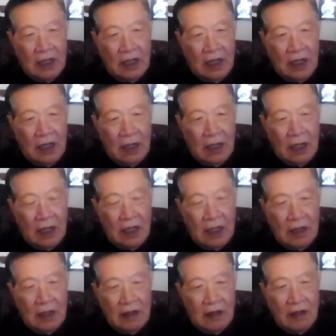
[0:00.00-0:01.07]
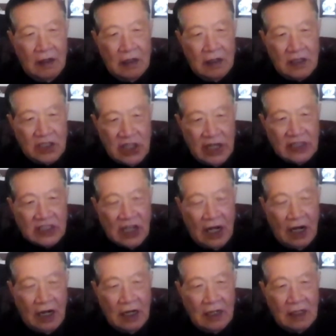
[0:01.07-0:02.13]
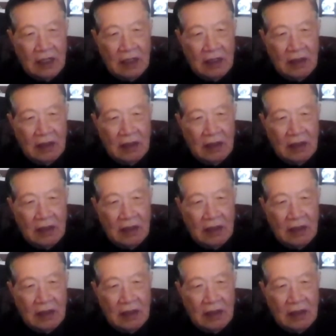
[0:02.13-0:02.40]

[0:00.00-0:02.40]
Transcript: 呃，现场